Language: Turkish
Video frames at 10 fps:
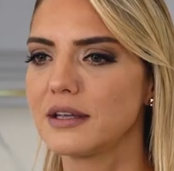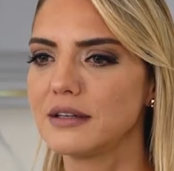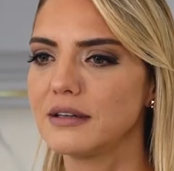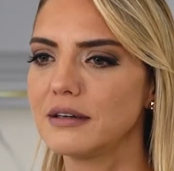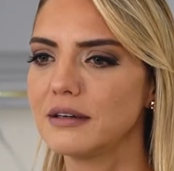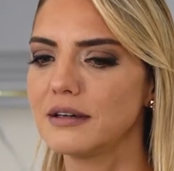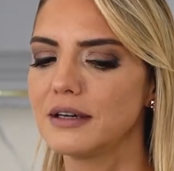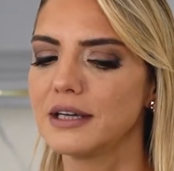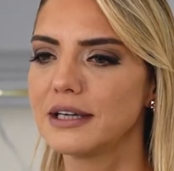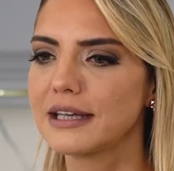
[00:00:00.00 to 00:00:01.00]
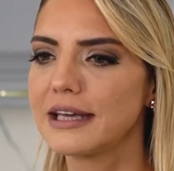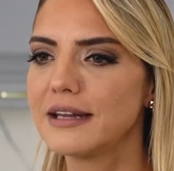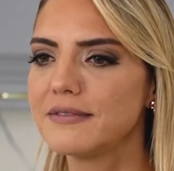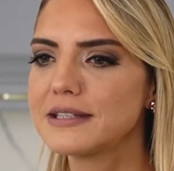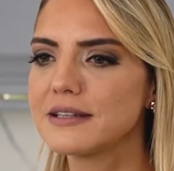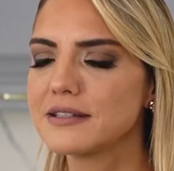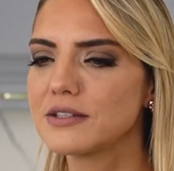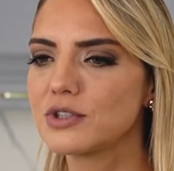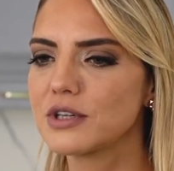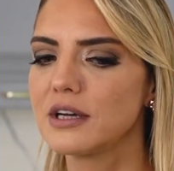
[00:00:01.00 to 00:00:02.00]
Ya kereviz
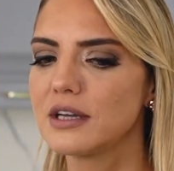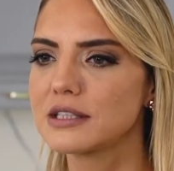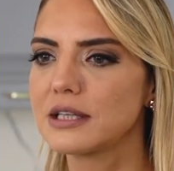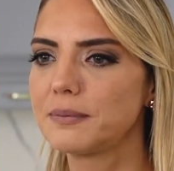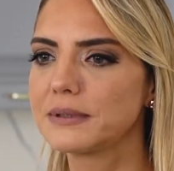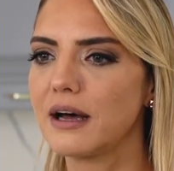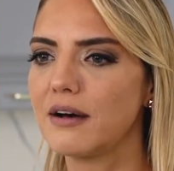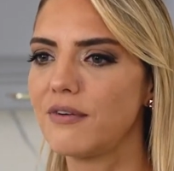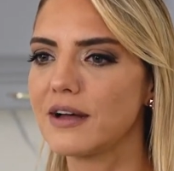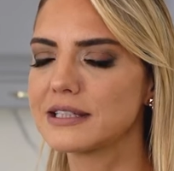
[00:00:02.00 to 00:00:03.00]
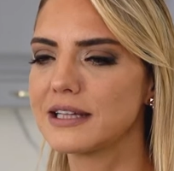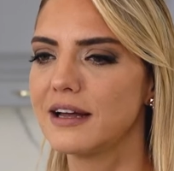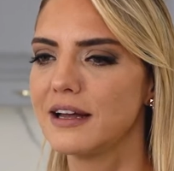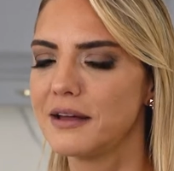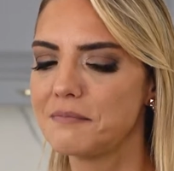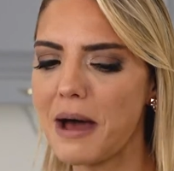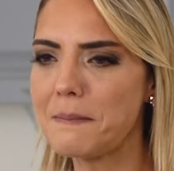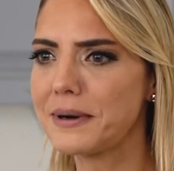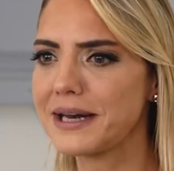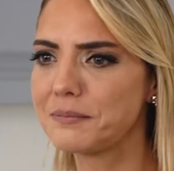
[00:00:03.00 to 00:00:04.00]
azıcık, sapı daha fazla.
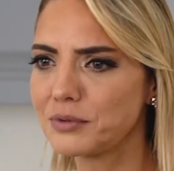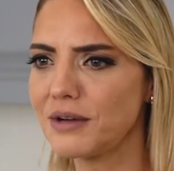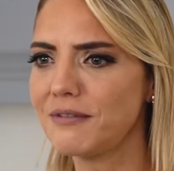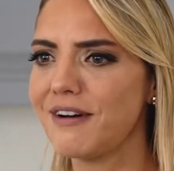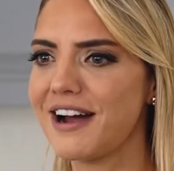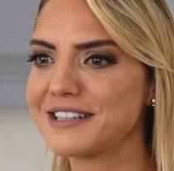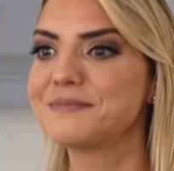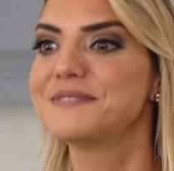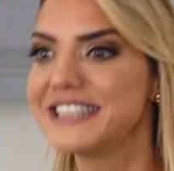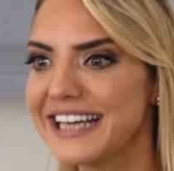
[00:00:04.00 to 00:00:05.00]
Ben parayı buna mı verdim